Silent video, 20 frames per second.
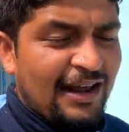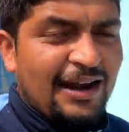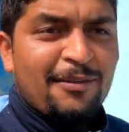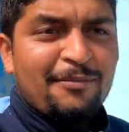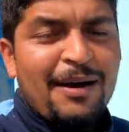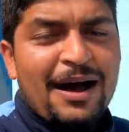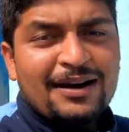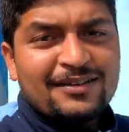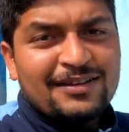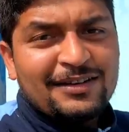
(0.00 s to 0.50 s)

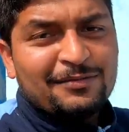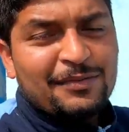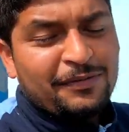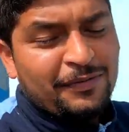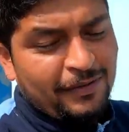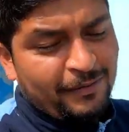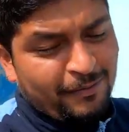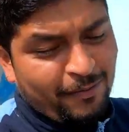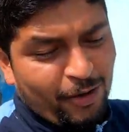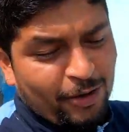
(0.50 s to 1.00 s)
है ना मार्जिन
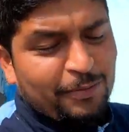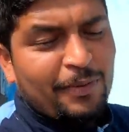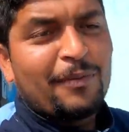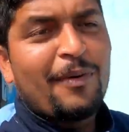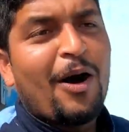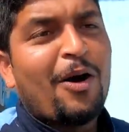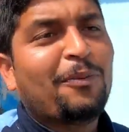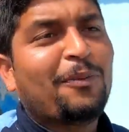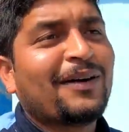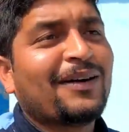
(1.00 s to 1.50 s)
में फिर बहुत
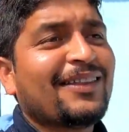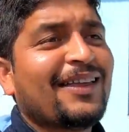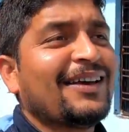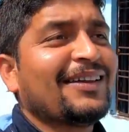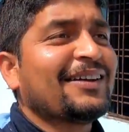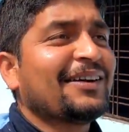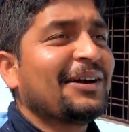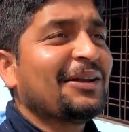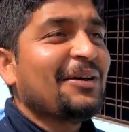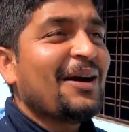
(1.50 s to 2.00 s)
प्रभाव
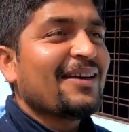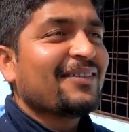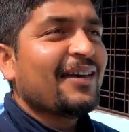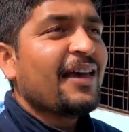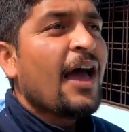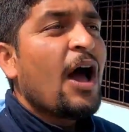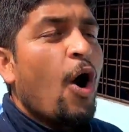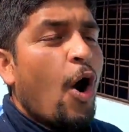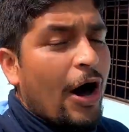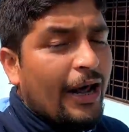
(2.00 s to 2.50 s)
पड़ता है दगड़ियों
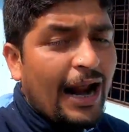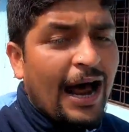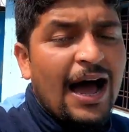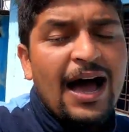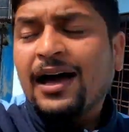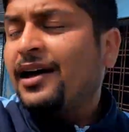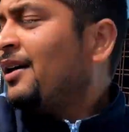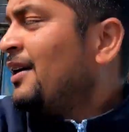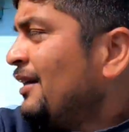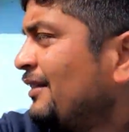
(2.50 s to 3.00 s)
ऐसे और
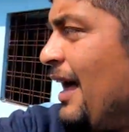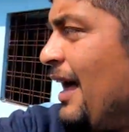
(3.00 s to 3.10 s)
हाँ